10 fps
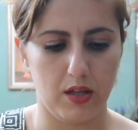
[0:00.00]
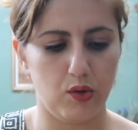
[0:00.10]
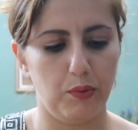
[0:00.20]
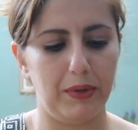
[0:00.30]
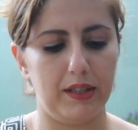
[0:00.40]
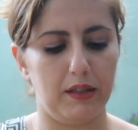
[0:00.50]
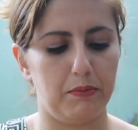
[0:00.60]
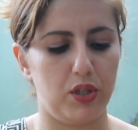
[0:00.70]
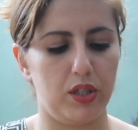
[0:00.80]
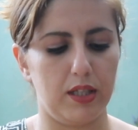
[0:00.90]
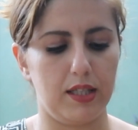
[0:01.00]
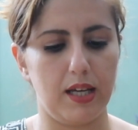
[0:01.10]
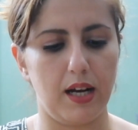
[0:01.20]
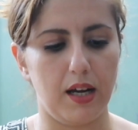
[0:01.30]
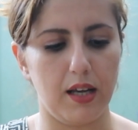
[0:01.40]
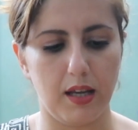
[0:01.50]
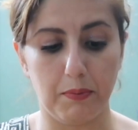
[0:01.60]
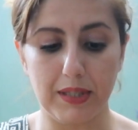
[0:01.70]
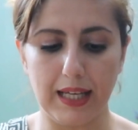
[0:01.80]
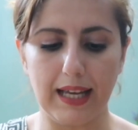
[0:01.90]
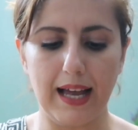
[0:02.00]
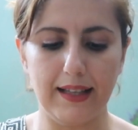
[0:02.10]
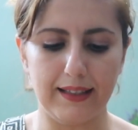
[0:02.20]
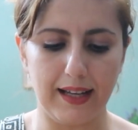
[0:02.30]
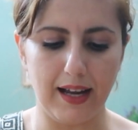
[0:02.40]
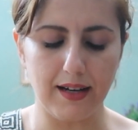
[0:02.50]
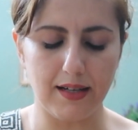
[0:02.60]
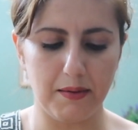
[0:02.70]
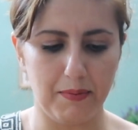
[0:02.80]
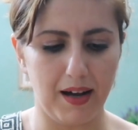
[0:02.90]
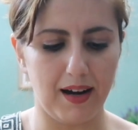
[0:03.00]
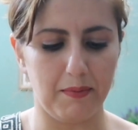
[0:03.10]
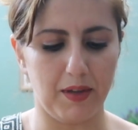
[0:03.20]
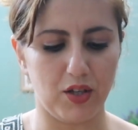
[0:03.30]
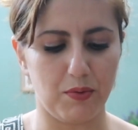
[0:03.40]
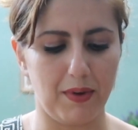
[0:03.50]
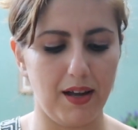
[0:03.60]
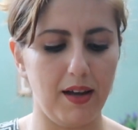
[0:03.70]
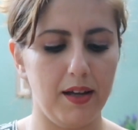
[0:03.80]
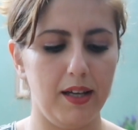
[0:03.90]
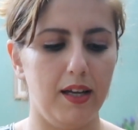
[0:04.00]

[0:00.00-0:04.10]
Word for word: Sohbet etmiştik Seray. Bize geldiler bayramlaşmaya.